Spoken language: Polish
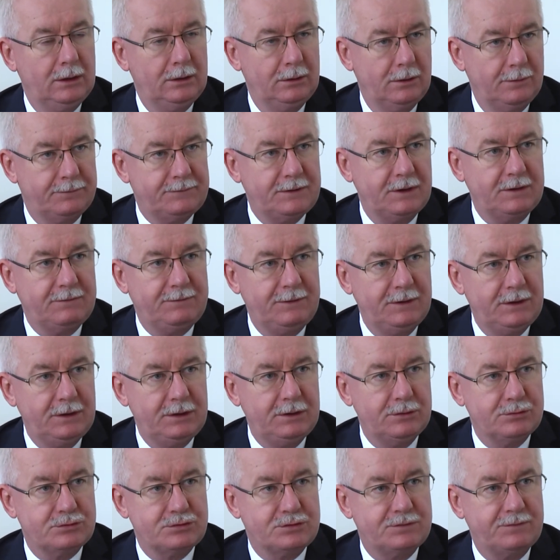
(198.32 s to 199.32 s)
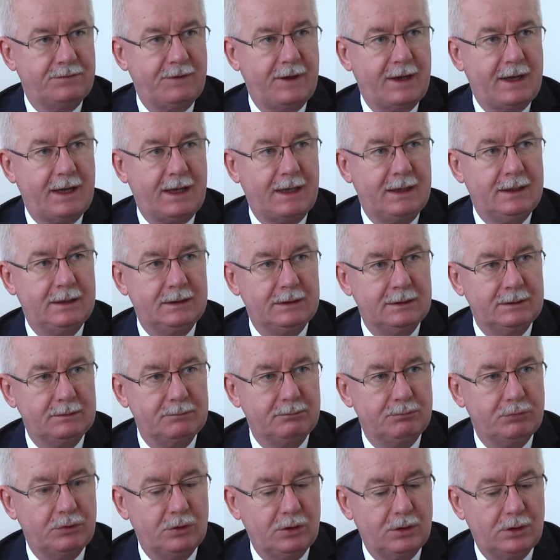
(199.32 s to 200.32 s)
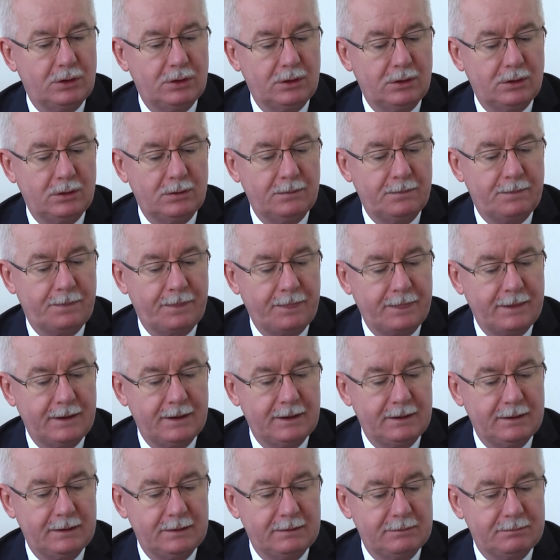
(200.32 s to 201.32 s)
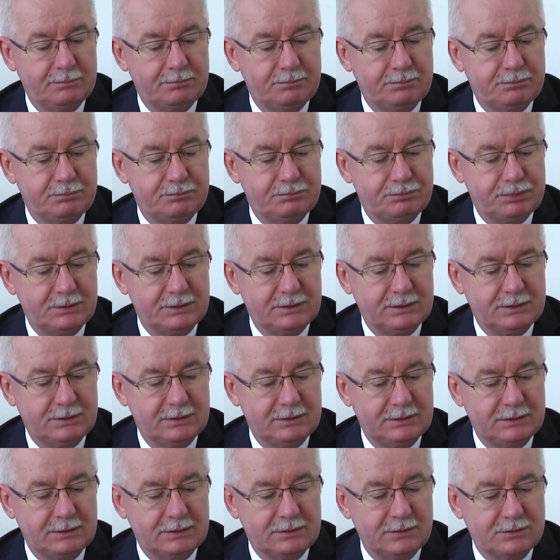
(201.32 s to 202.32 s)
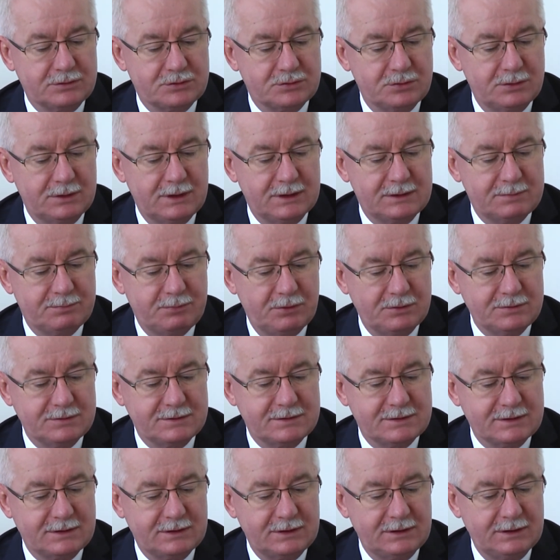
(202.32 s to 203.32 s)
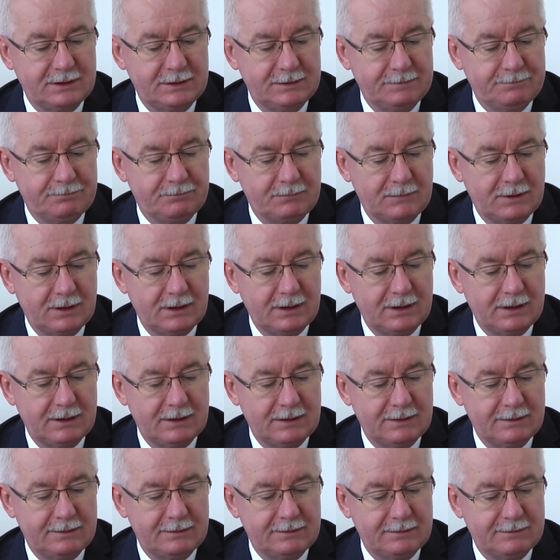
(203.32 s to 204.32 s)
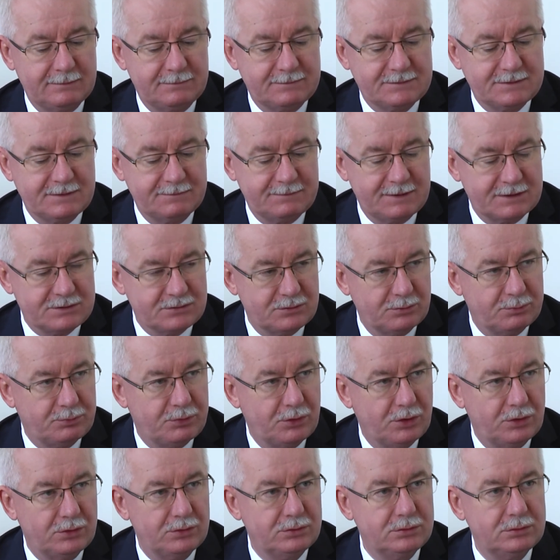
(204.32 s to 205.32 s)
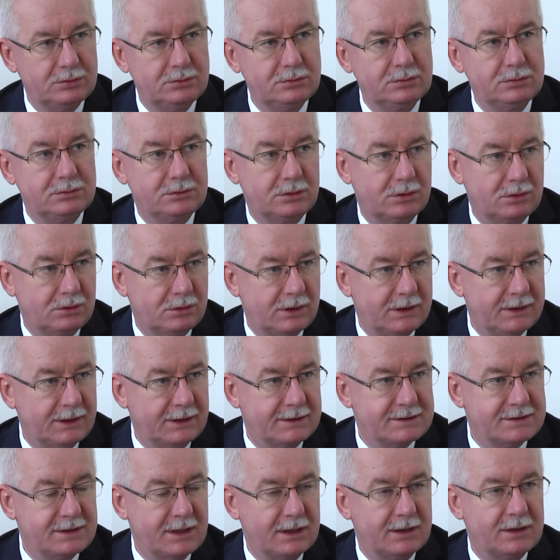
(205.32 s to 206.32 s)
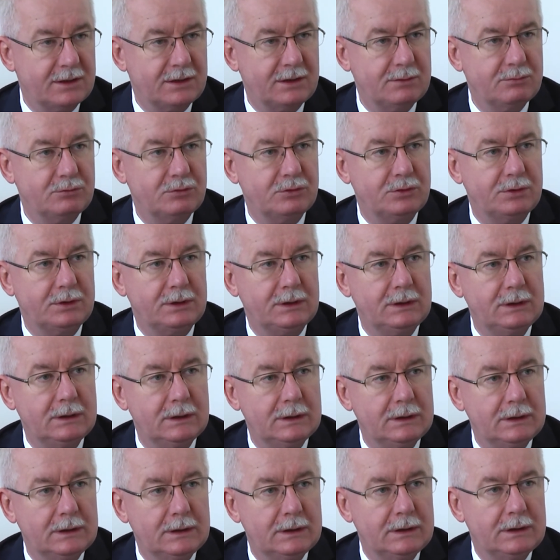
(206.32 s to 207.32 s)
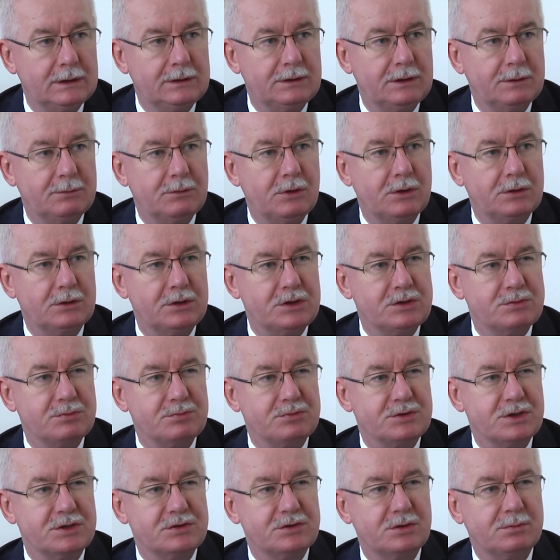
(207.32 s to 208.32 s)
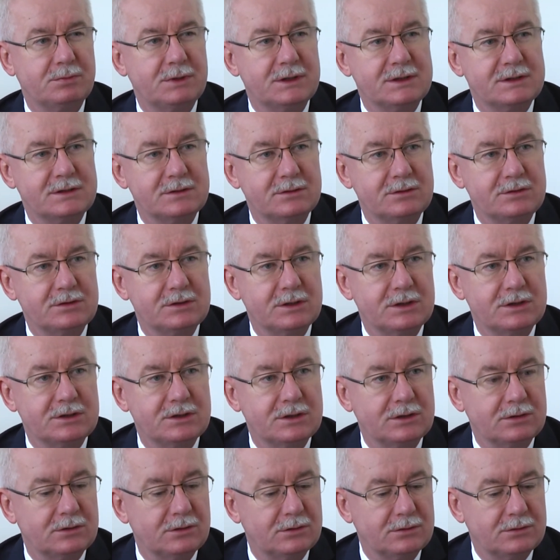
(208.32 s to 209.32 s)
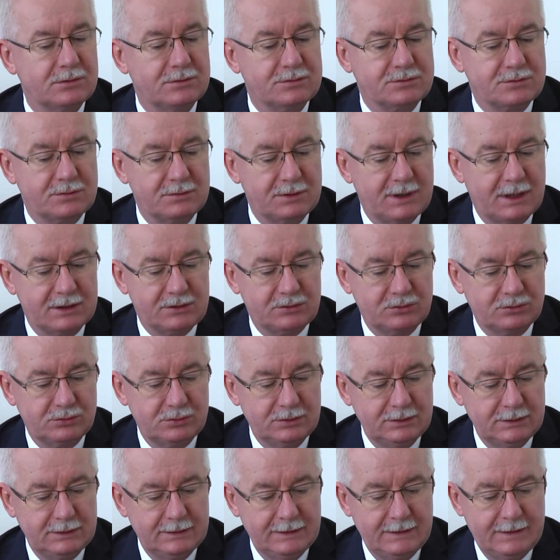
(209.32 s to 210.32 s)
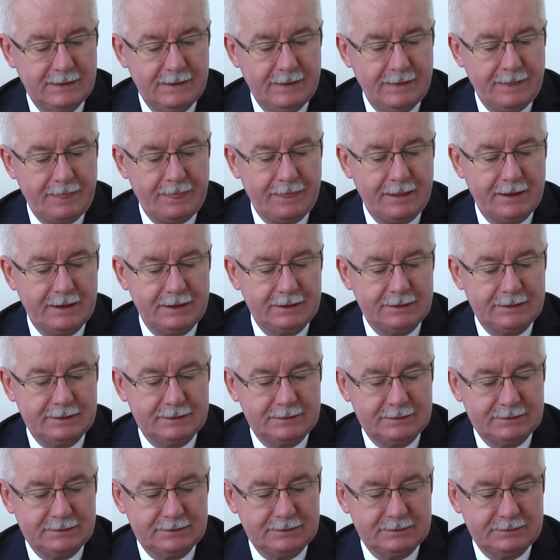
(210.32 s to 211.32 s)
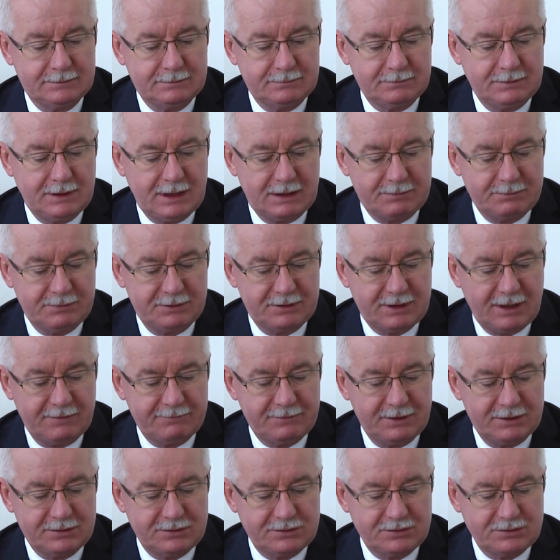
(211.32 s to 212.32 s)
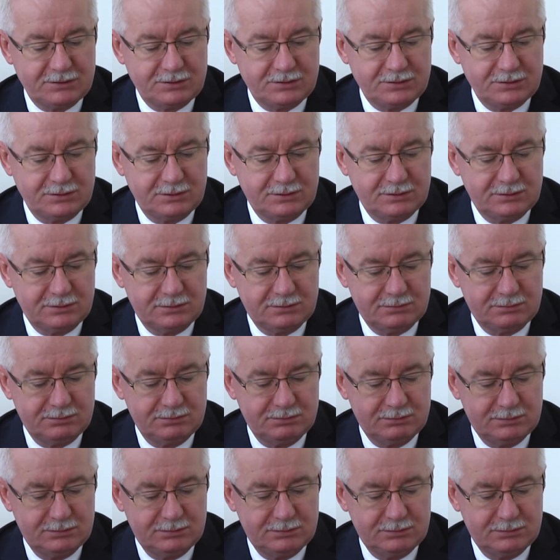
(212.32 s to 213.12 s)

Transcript: No w tej chwili już dwa, bo y, y, konsulat polski e, w Sewastopolu, no, aneksja Krymu i nie mogliśmy przez obecność naszego konsulatu e, jakby dawać y,